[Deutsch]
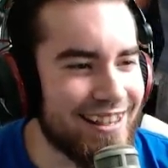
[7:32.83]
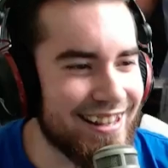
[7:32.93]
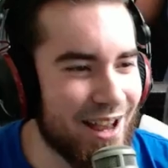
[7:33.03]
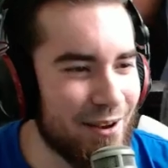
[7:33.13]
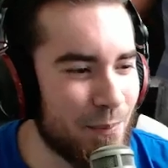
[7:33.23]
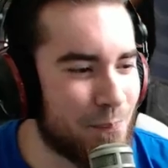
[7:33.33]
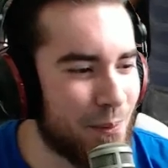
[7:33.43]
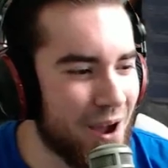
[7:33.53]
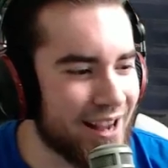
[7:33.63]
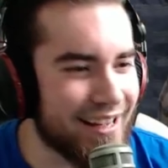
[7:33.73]
Ansonsten habe ich
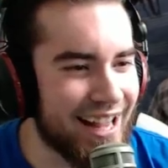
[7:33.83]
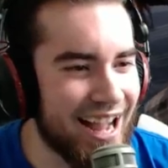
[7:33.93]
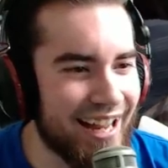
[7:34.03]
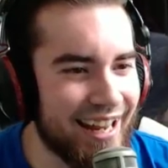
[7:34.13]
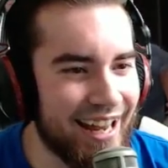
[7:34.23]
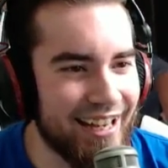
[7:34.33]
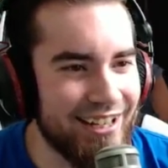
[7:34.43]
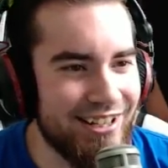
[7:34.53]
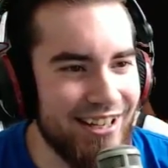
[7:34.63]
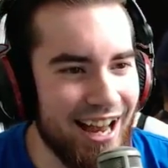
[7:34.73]
Bock gerade, ey.
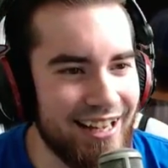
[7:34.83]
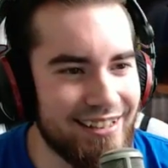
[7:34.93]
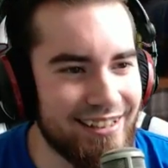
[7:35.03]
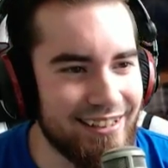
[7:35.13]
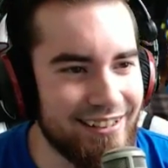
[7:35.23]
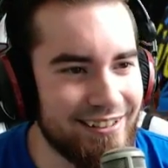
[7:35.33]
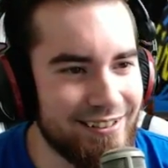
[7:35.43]
Scheiße.